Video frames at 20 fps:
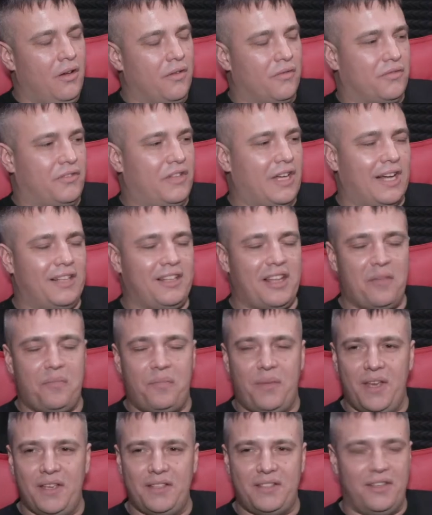В данной
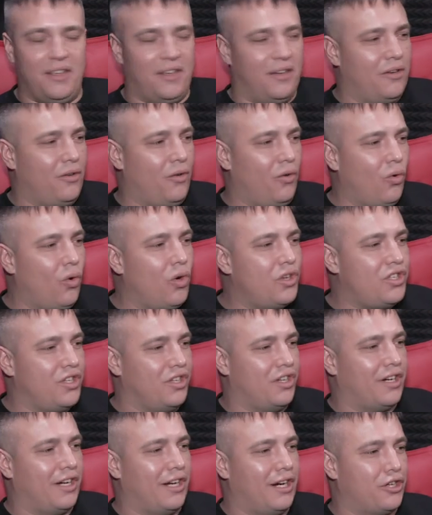песне
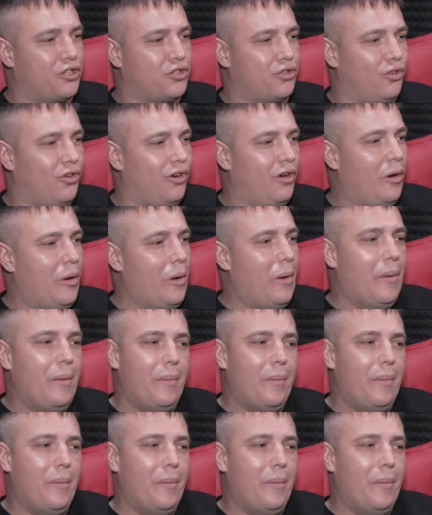очень хорошо